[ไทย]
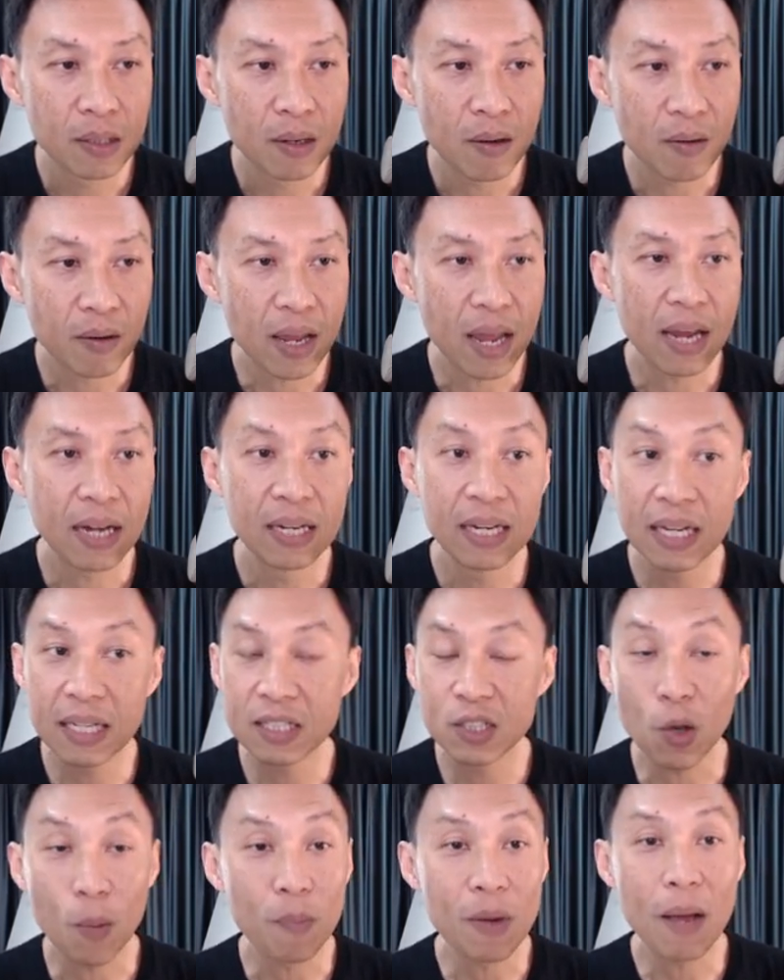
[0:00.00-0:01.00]
โอเคนี้
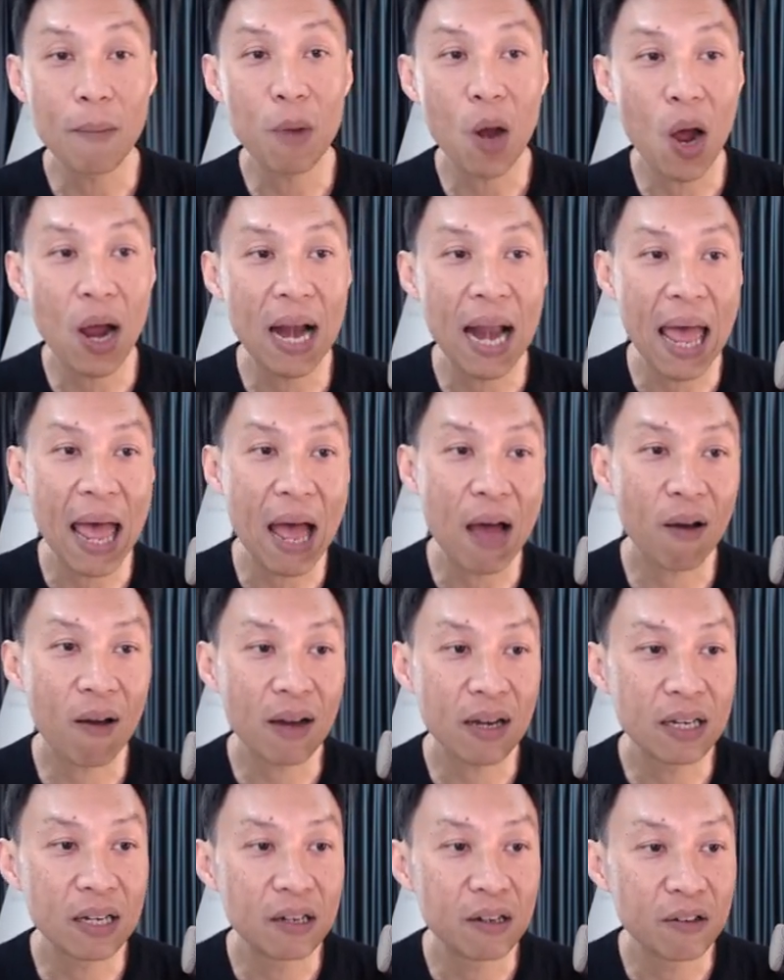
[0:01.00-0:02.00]
จบเรียบร้อยแล้ว
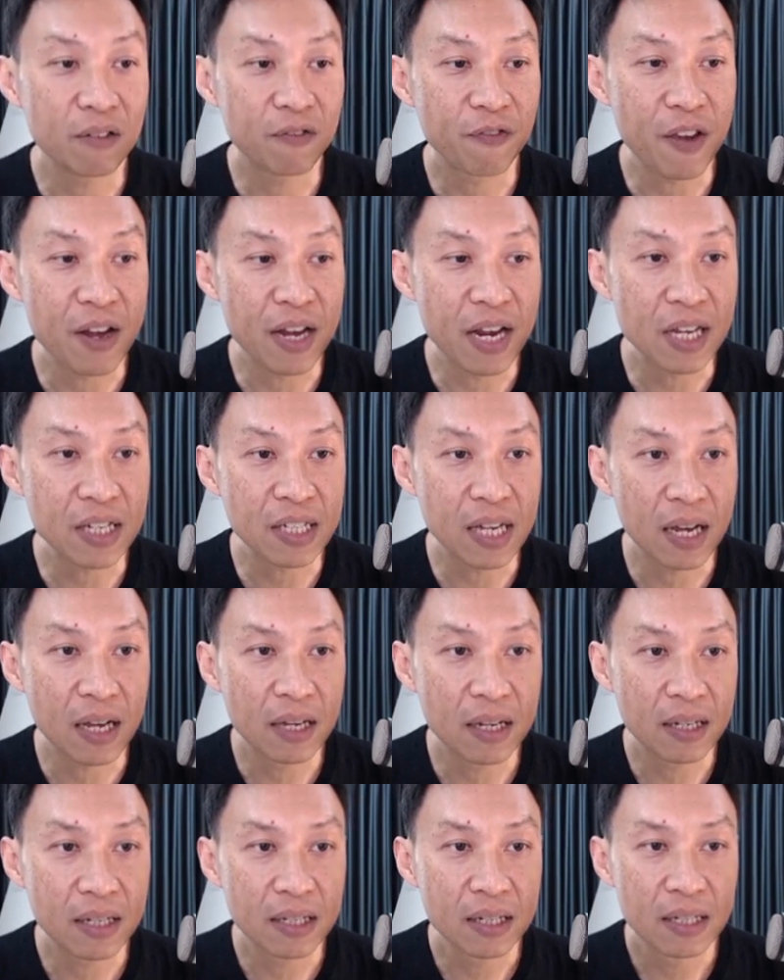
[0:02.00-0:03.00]
ก็คือ finish
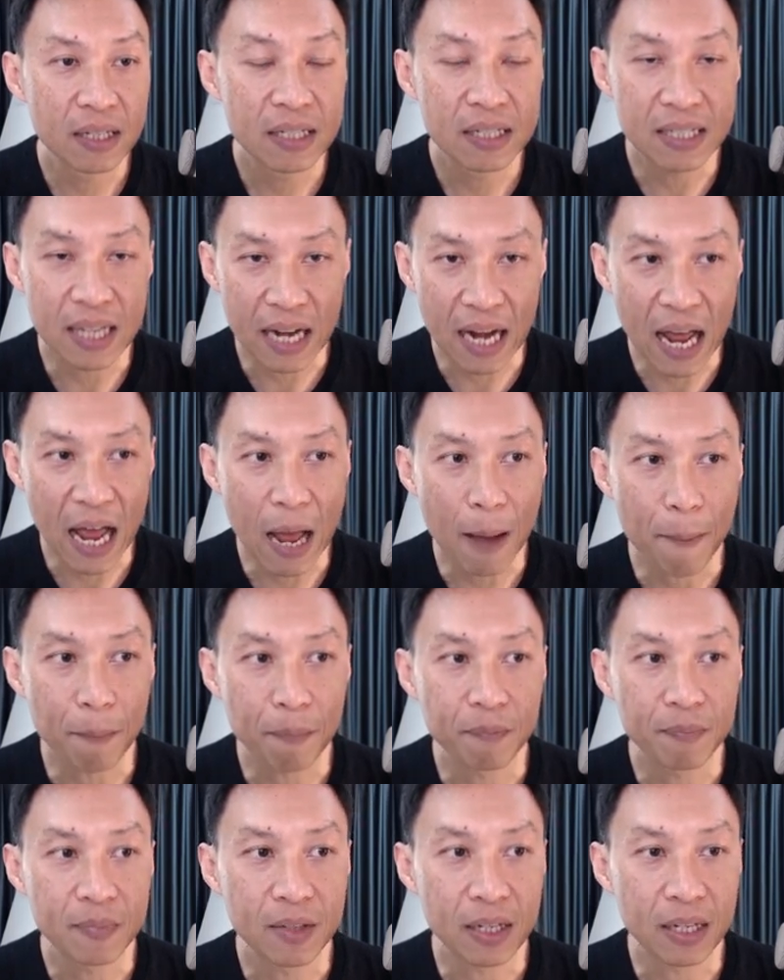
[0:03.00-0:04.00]
setup อ